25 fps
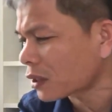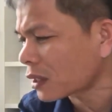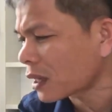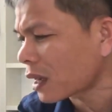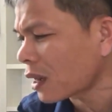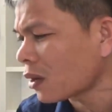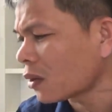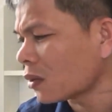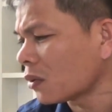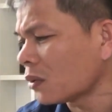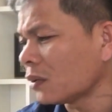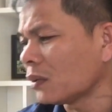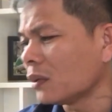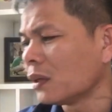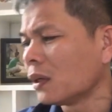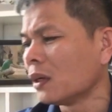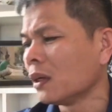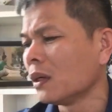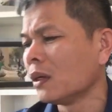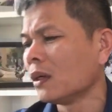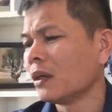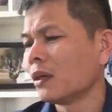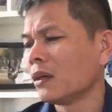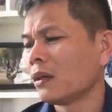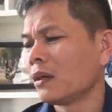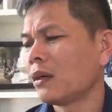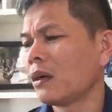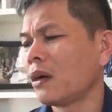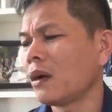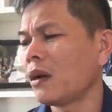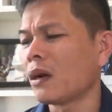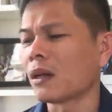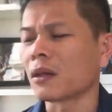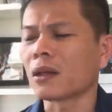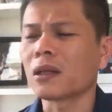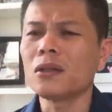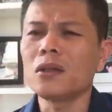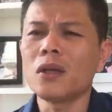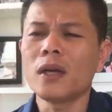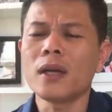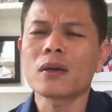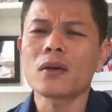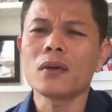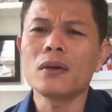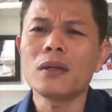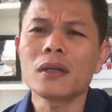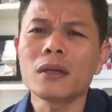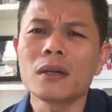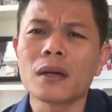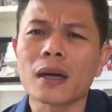sao đó là tư duy
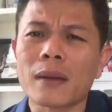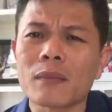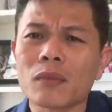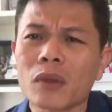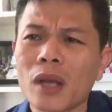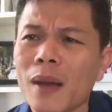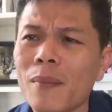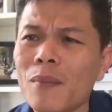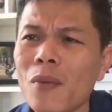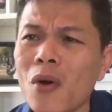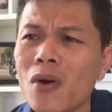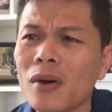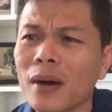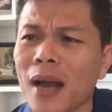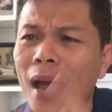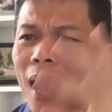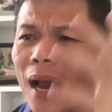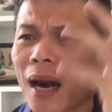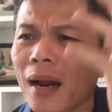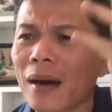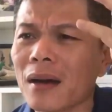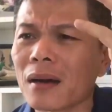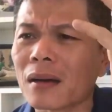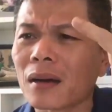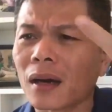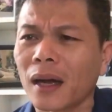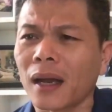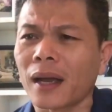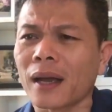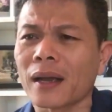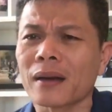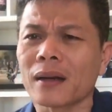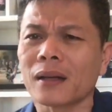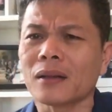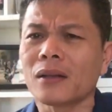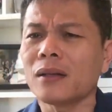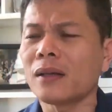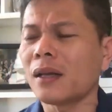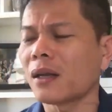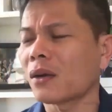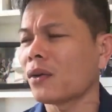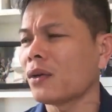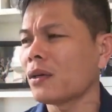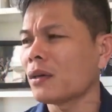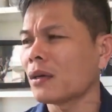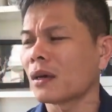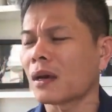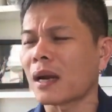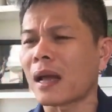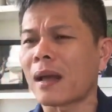của những người làm thêm muốn ra là được liền là tư duy của
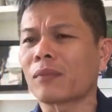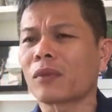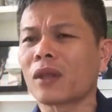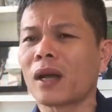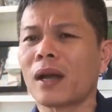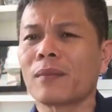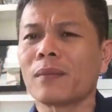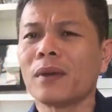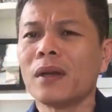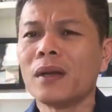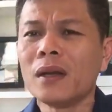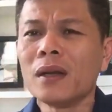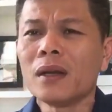những người làm thêm